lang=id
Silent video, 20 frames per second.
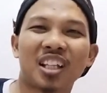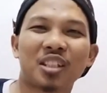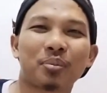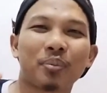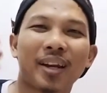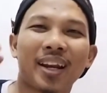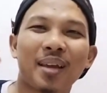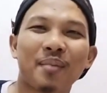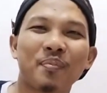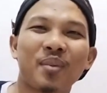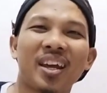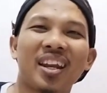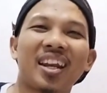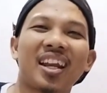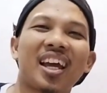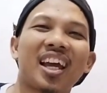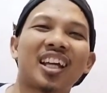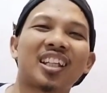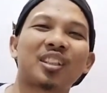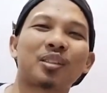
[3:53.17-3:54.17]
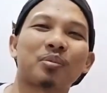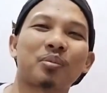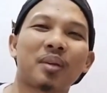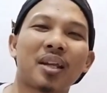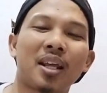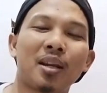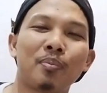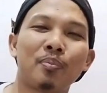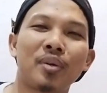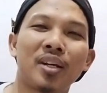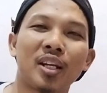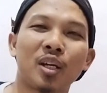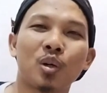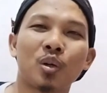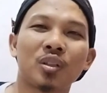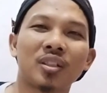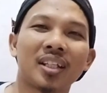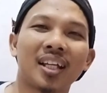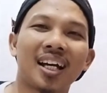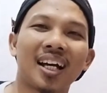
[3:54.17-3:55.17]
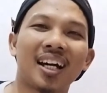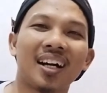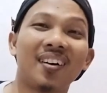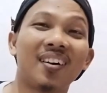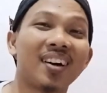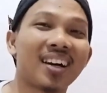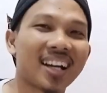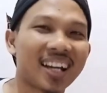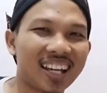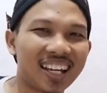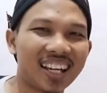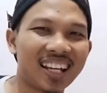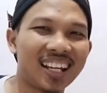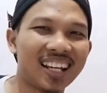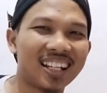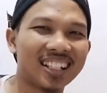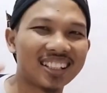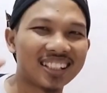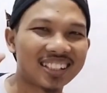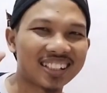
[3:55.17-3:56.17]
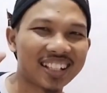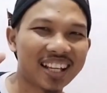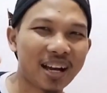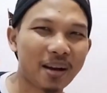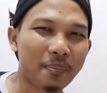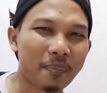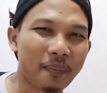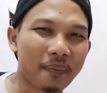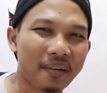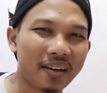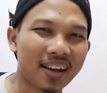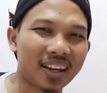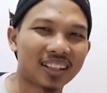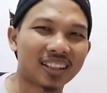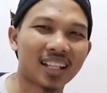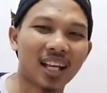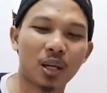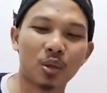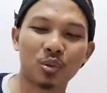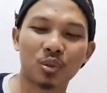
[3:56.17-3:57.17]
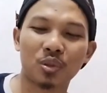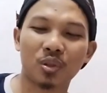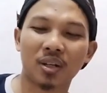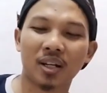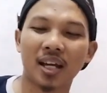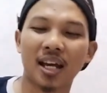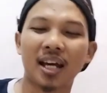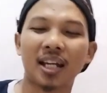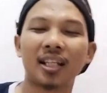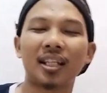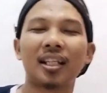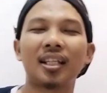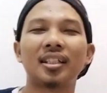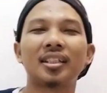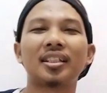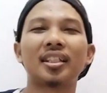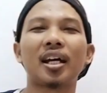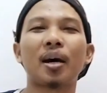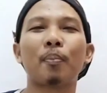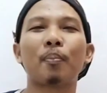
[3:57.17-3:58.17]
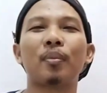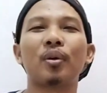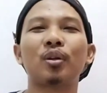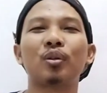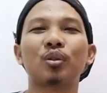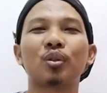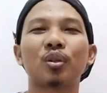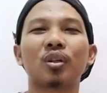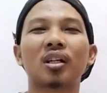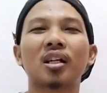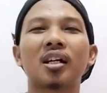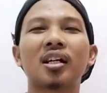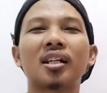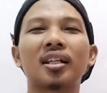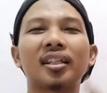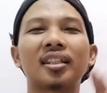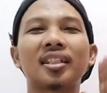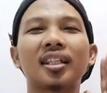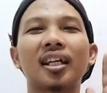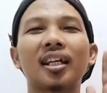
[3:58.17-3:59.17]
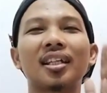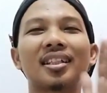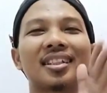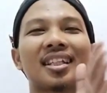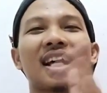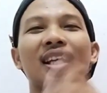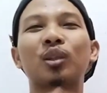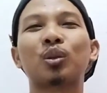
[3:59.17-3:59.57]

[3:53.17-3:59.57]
eksperimen-eksperimen berikutnya. Oke, siap kita luncurkan, siap meluncur ke Gresik